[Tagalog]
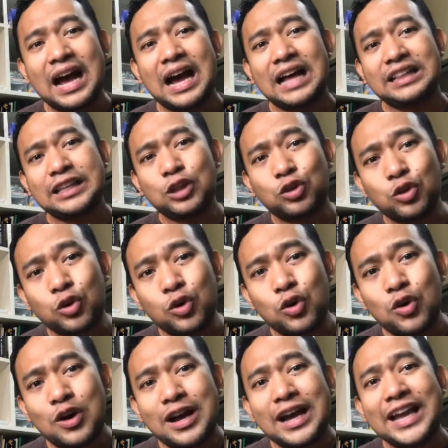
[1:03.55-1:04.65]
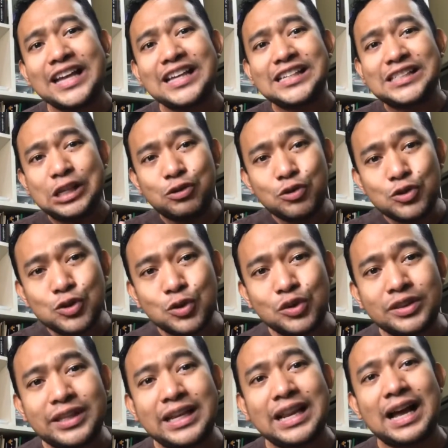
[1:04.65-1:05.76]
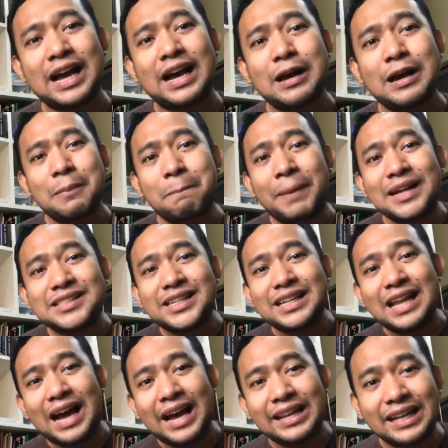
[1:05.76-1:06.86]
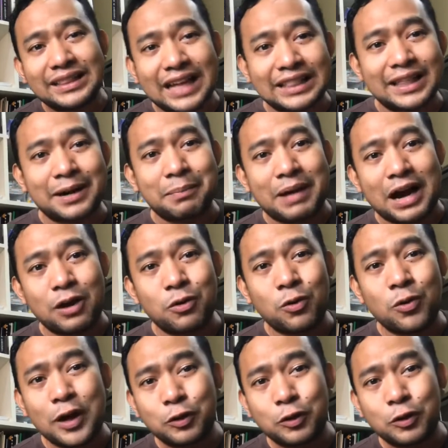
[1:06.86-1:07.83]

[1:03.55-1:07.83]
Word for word: At ito ay isinusuot nila pag sila ay nagtatrabaho.